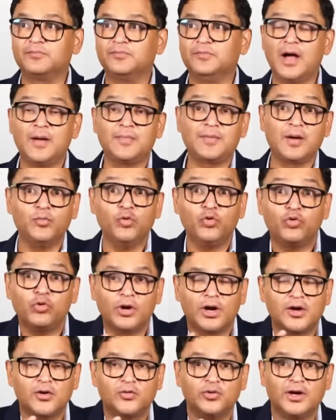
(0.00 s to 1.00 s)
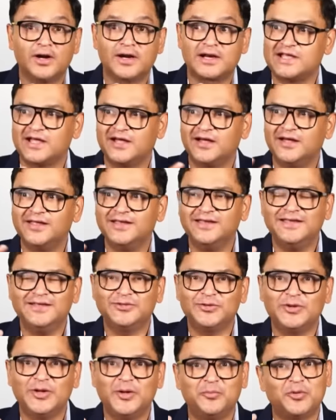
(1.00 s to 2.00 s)
आपका मुंह खुला का खुला रह जाएगा कि ये तो
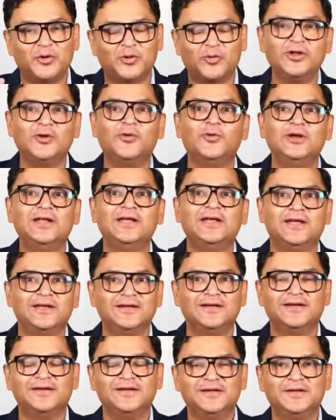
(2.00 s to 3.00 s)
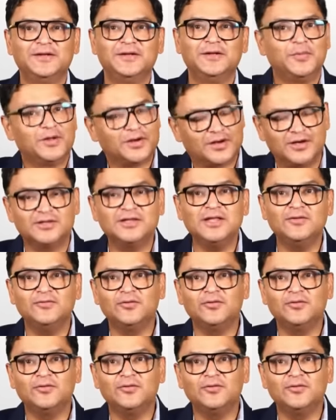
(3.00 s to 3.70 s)
यह बिल्कुल ही गोली है पर करते हैं वो